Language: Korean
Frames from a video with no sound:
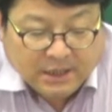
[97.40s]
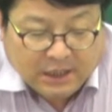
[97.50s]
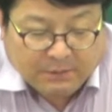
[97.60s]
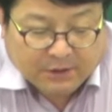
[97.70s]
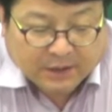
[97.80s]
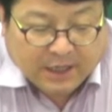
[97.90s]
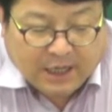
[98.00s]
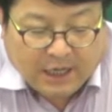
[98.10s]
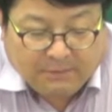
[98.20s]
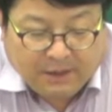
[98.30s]
2번
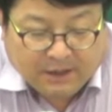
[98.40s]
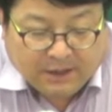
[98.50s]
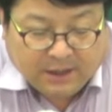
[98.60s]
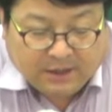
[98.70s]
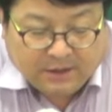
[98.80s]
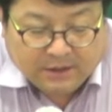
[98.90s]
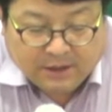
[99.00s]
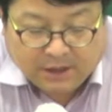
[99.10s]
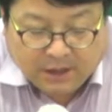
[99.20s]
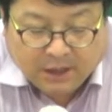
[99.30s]
갑의 대리인
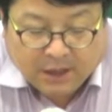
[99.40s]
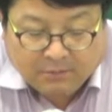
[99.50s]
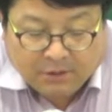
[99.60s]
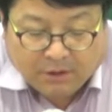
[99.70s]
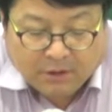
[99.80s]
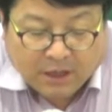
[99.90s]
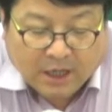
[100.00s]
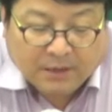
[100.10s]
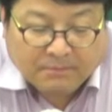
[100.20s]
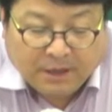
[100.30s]
을이
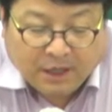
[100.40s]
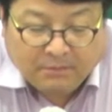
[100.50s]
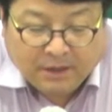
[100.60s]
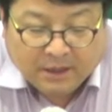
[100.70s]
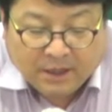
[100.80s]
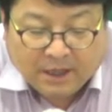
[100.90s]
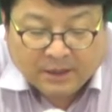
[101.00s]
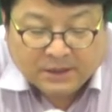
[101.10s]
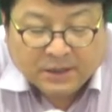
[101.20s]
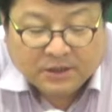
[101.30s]
병과 매매
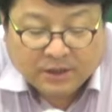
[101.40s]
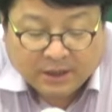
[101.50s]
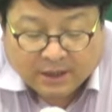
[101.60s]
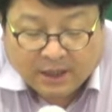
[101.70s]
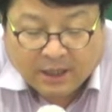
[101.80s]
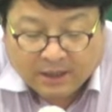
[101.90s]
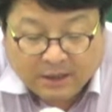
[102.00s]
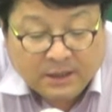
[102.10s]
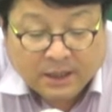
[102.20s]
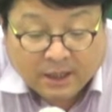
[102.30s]
계약을 체결하였다.
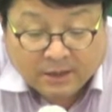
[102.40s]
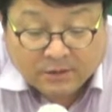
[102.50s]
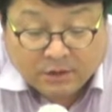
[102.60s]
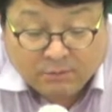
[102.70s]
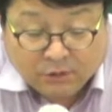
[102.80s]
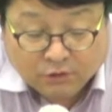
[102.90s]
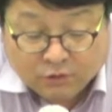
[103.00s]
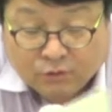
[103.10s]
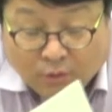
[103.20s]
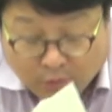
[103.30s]
이에 관한 설명
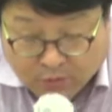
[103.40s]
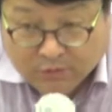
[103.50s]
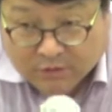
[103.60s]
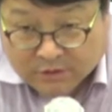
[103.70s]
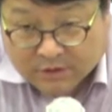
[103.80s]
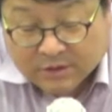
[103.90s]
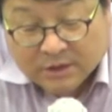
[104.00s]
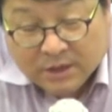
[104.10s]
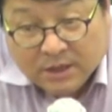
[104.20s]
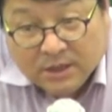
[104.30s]
중 옳은 것은
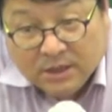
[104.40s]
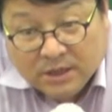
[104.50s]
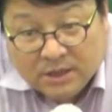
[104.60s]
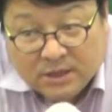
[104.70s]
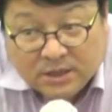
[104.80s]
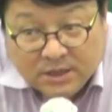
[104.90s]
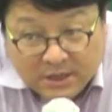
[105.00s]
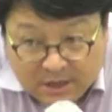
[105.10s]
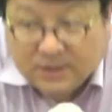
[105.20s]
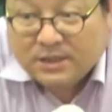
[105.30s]

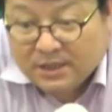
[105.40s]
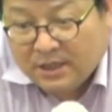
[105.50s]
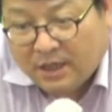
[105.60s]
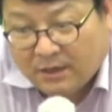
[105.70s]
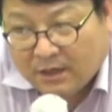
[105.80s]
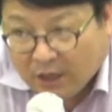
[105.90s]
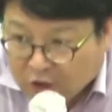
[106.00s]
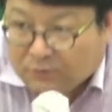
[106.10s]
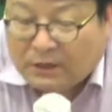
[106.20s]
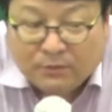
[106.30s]
진짜 제가
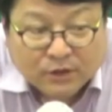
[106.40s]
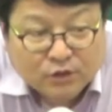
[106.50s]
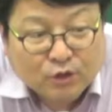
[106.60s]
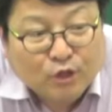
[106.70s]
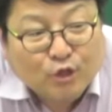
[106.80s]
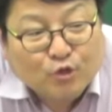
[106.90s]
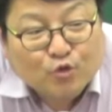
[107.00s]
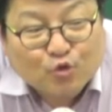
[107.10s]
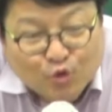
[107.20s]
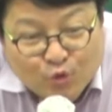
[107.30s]
계속 강목했죠.
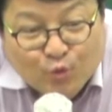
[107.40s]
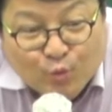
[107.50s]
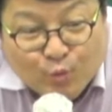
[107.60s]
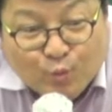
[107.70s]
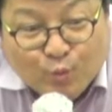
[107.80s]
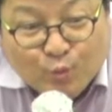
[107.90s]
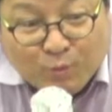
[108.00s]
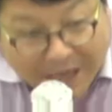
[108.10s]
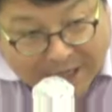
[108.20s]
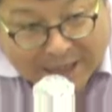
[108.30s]

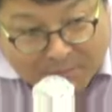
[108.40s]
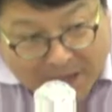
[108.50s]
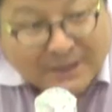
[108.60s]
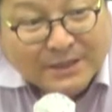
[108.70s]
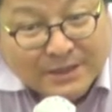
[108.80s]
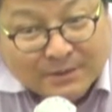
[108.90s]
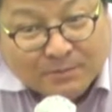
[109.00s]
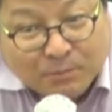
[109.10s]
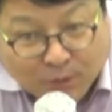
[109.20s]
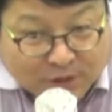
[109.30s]
궁박만
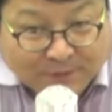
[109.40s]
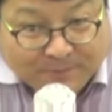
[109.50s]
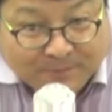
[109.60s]
본인.